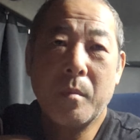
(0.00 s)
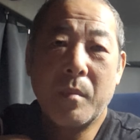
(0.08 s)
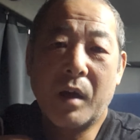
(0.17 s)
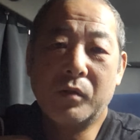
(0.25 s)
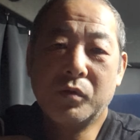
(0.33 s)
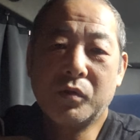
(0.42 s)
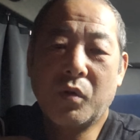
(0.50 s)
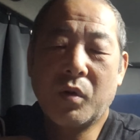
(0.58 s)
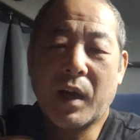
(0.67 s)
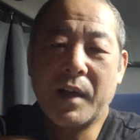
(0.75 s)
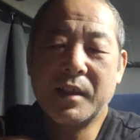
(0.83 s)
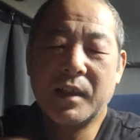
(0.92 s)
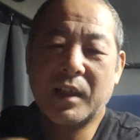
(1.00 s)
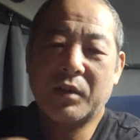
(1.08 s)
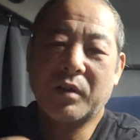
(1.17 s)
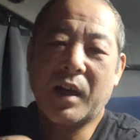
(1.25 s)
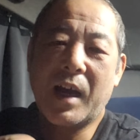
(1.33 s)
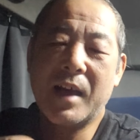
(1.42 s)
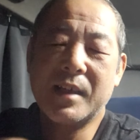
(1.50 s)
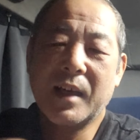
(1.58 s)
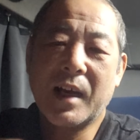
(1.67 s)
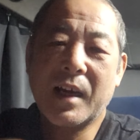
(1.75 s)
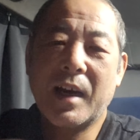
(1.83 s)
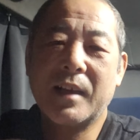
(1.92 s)
まあ運行管理者だとか配車
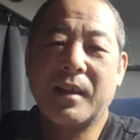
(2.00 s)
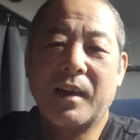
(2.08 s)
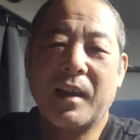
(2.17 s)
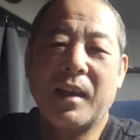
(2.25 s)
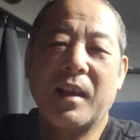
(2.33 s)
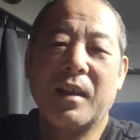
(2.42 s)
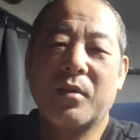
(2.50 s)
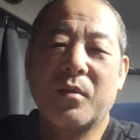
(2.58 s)
係でね、